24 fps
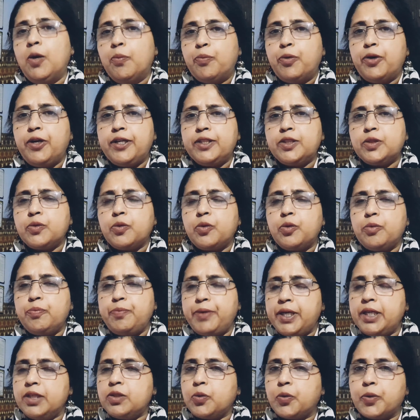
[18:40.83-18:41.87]
पुलिस को
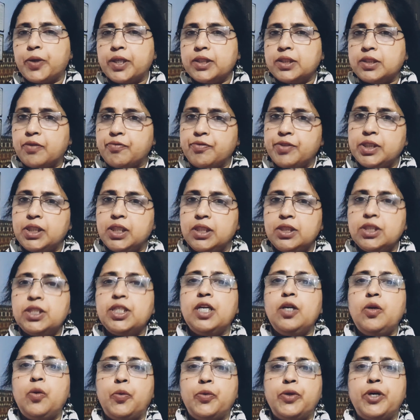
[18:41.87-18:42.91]
भी थोड़ा
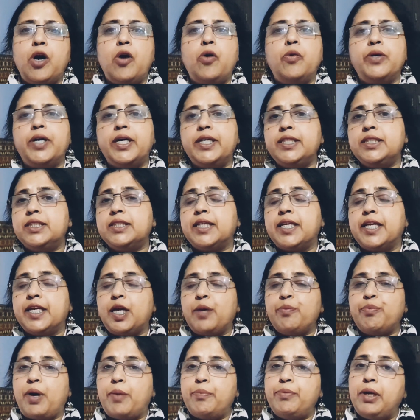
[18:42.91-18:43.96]
संवेदनशील होना होगा इस तरह
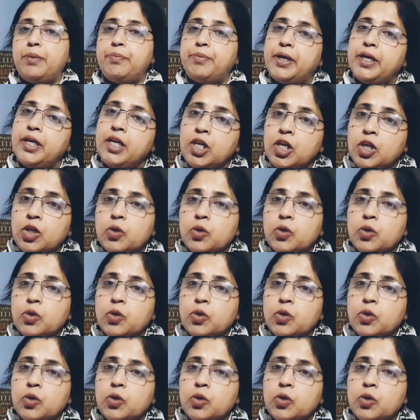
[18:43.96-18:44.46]
के मामले में